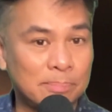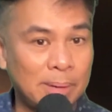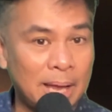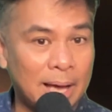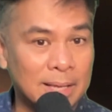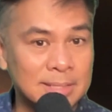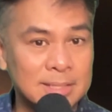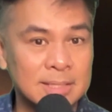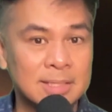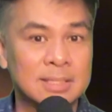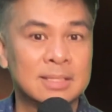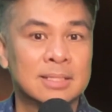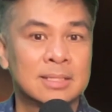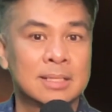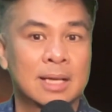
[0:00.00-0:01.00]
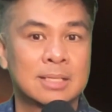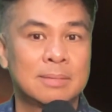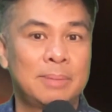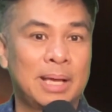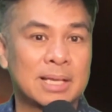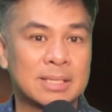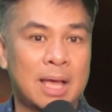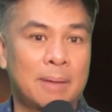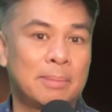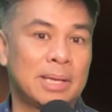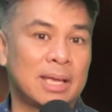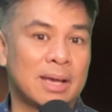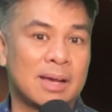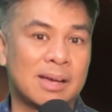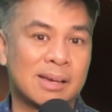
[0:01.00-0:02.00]
yung plus kasi may kasama
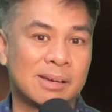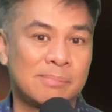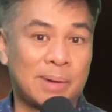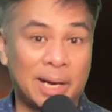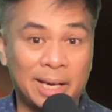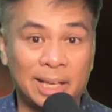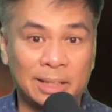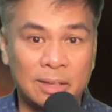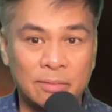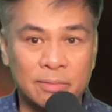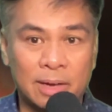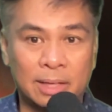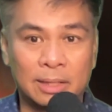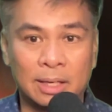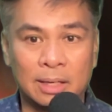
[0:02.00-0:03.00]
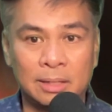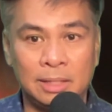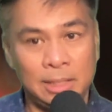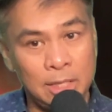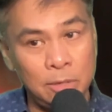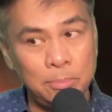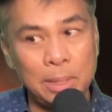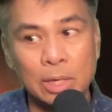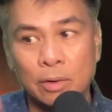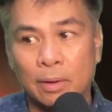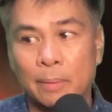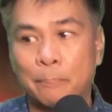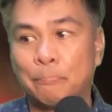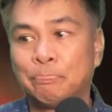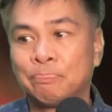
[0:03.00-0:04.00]
yung marketing funnel. Hindi yan biro.
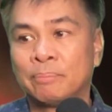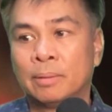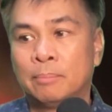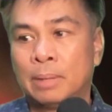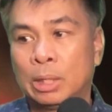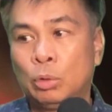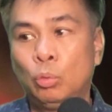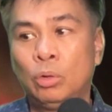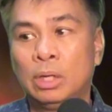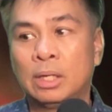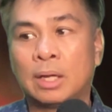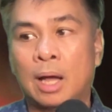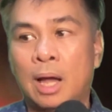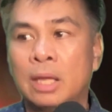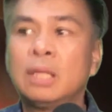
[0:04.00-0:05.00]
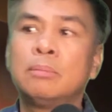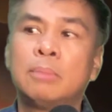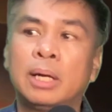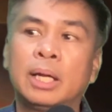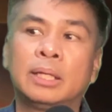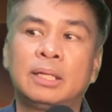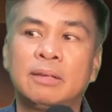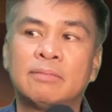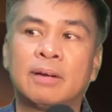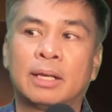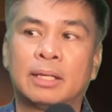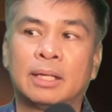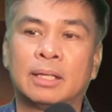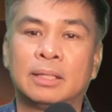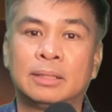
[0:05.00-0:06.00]
Mag-Google ka, ano yung marketing
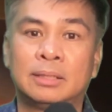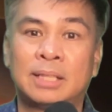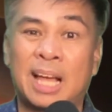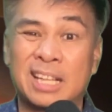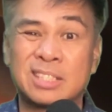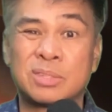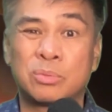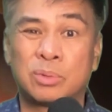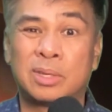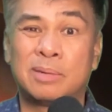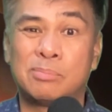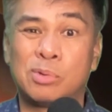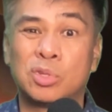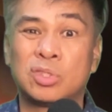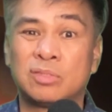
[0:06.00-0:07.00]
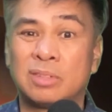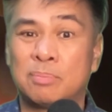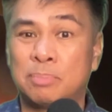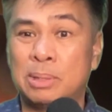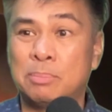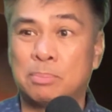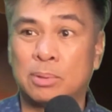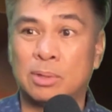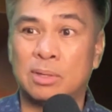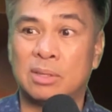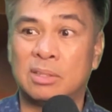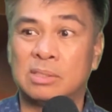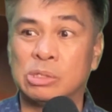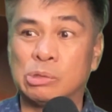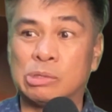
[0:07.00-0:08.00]
funnel? That's where most of the
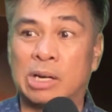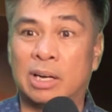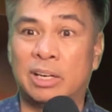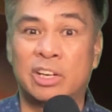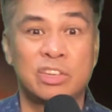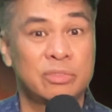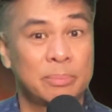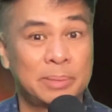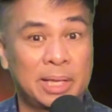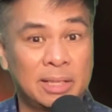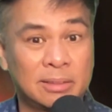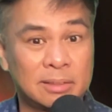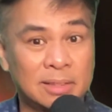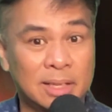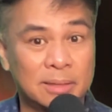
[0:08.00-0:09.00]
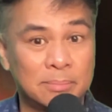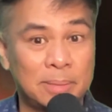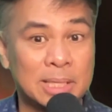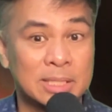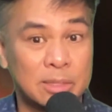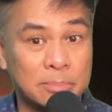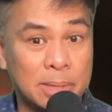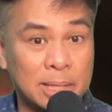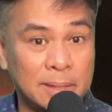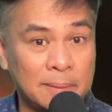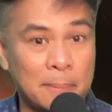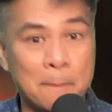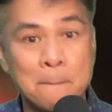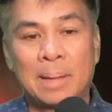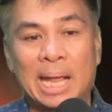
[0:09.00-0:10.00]
people who are earned from the internet makes their
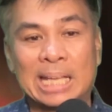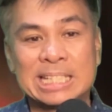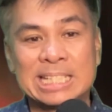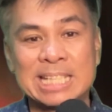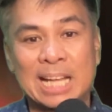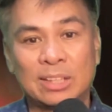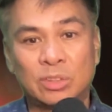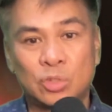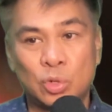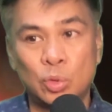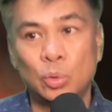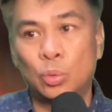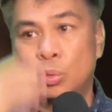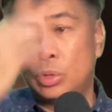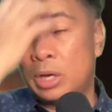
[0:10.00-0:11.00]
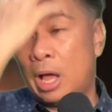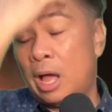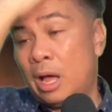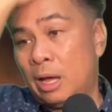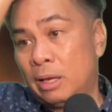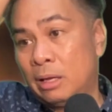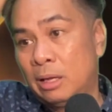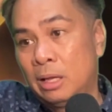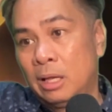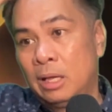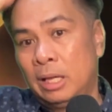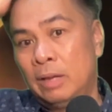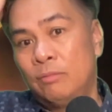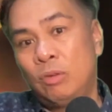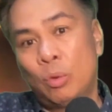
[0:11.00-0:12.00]
money it's not true na ang
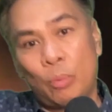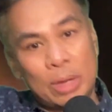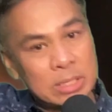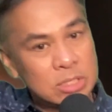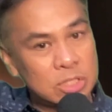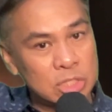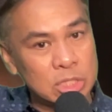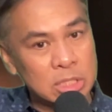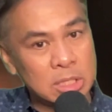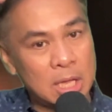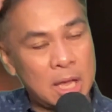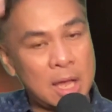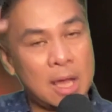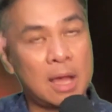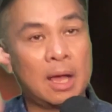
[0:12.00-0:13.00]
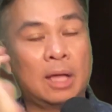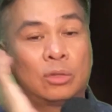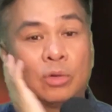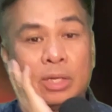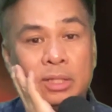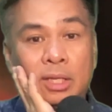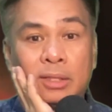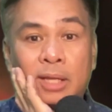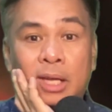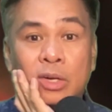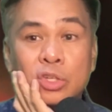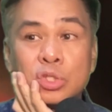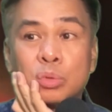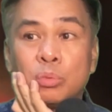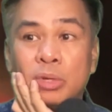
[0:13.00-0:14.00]
influencers na katulad ni
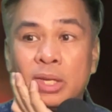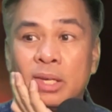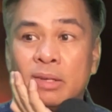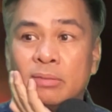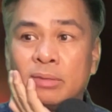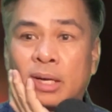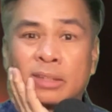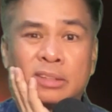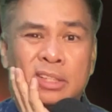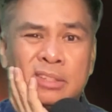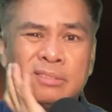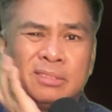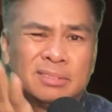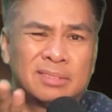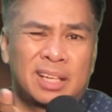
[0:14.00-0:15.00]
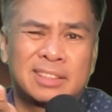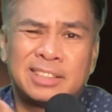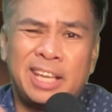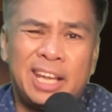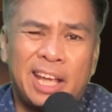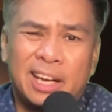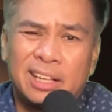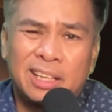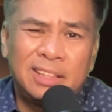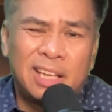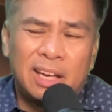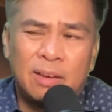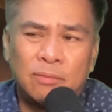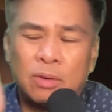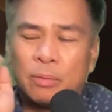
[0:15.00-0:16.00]
Taylor Swift, artist, art singer yan,
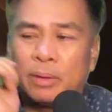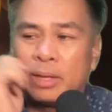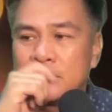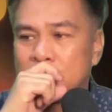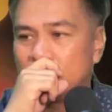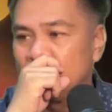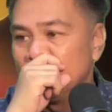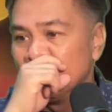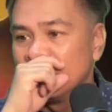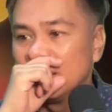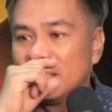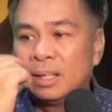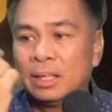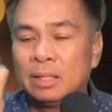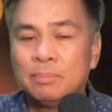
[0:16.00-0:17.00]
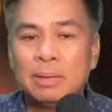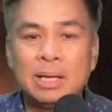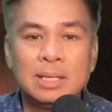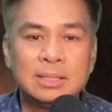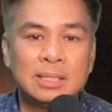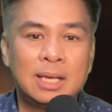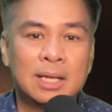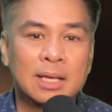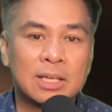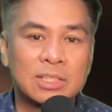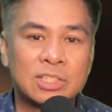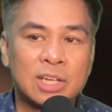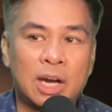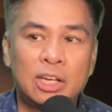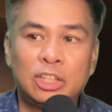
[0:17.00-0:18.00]
yan influencer. Yung mga sila
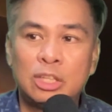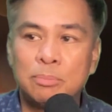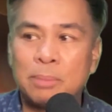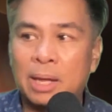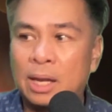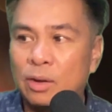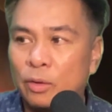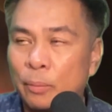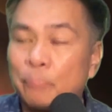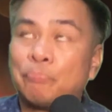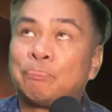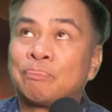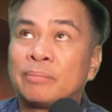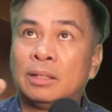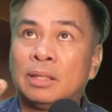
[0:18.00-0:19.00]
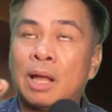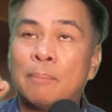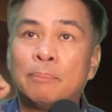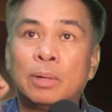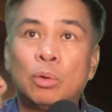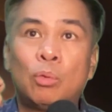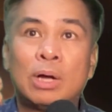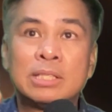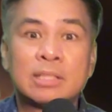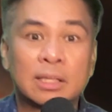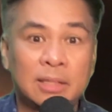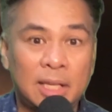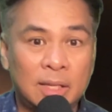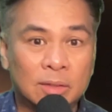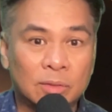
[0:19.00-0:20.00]
Charlie DeMello, number one sa
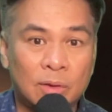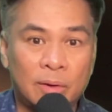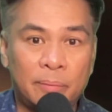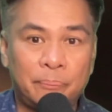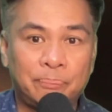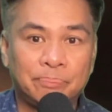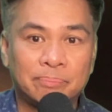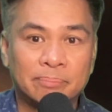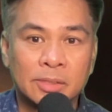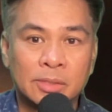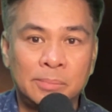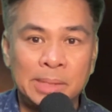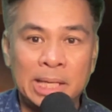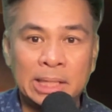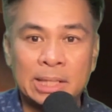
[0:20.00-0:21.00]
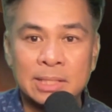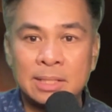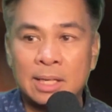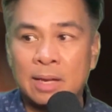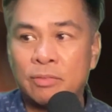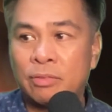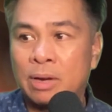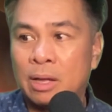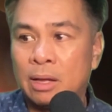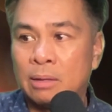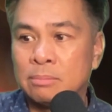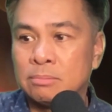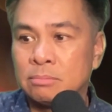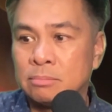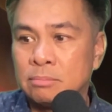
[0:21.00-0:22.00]
TikTok, kumikita sila
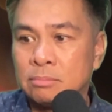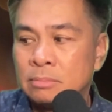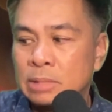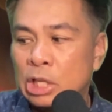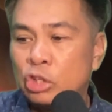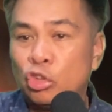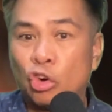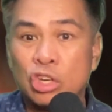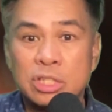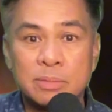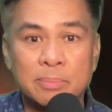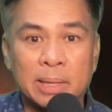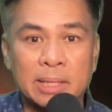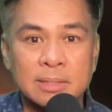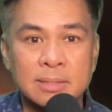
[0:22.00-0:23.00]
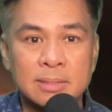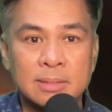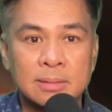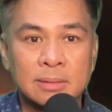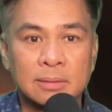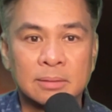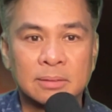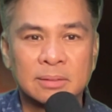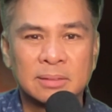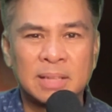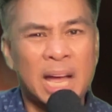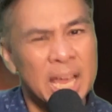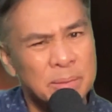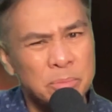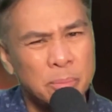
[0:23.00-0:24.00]
from endorsements. No?
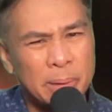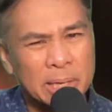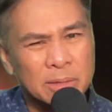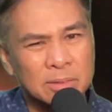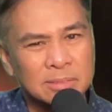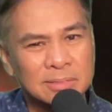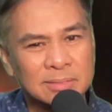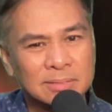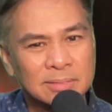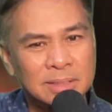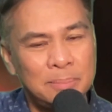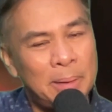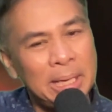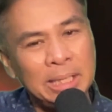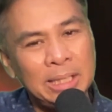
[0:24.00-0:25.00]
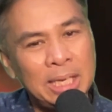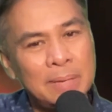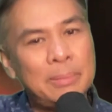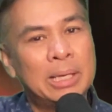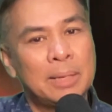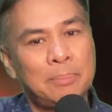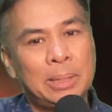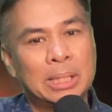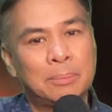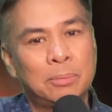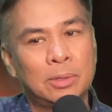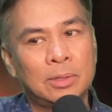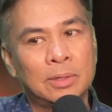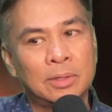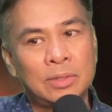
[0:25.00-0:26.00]
Kaya mo ba yon? Di ba hindi naman
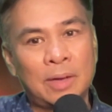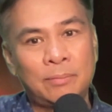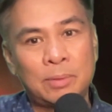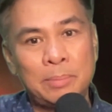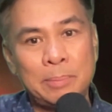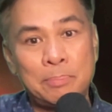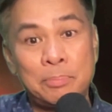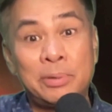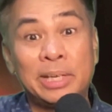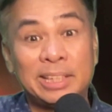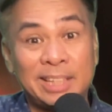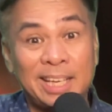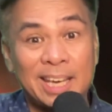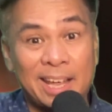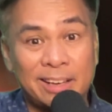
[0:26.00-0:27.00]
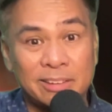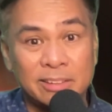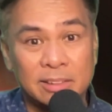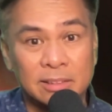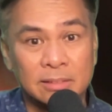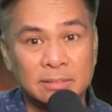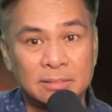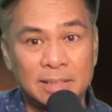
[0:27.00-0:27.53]
repeatable yon? You have to be pretty like her,